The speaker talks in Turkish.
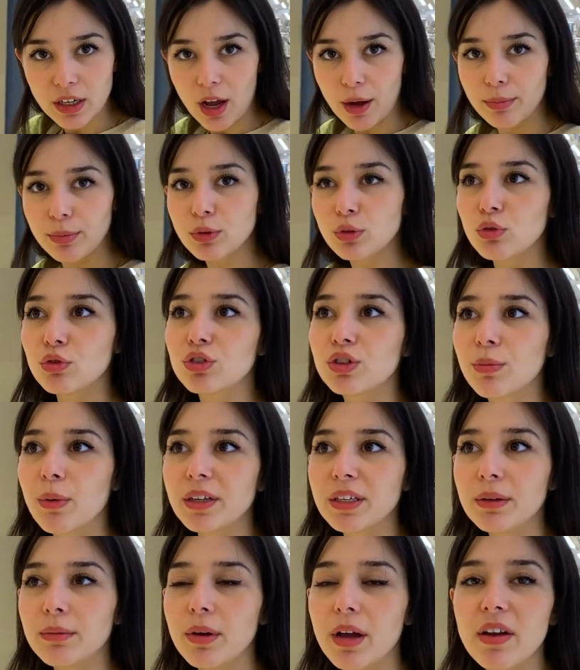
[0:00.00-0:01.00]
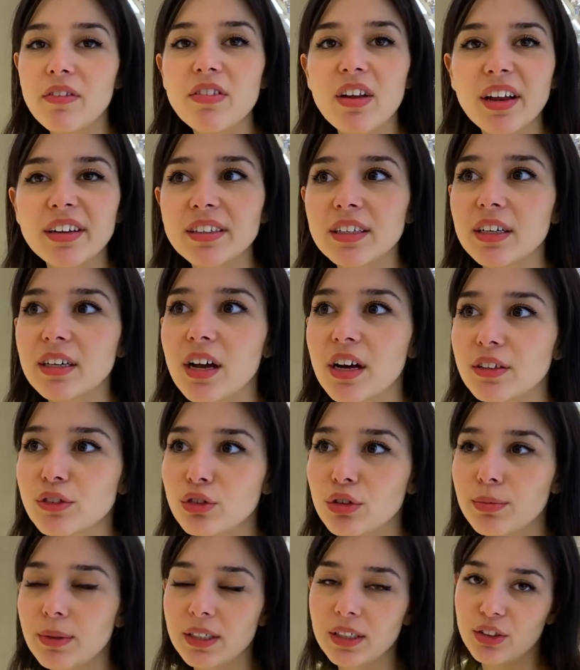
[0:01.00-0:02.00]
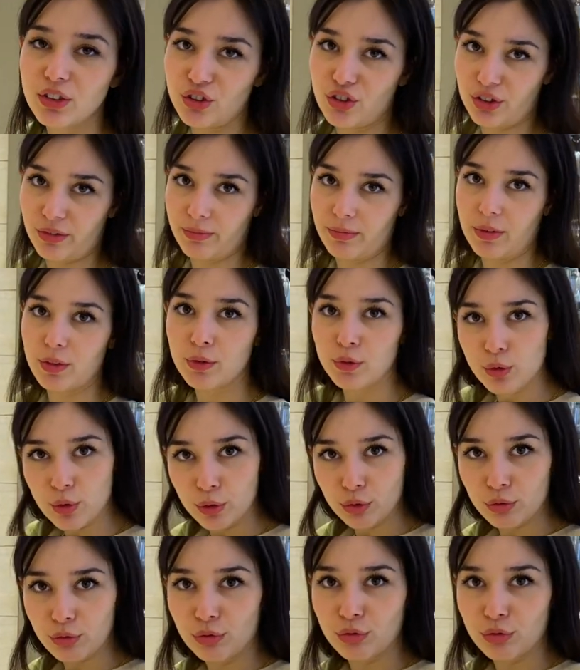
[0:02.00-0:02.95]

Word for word: abime söyleyeceğim. Annem evlen diye gazlıyor beni diyeceğim. Görürsün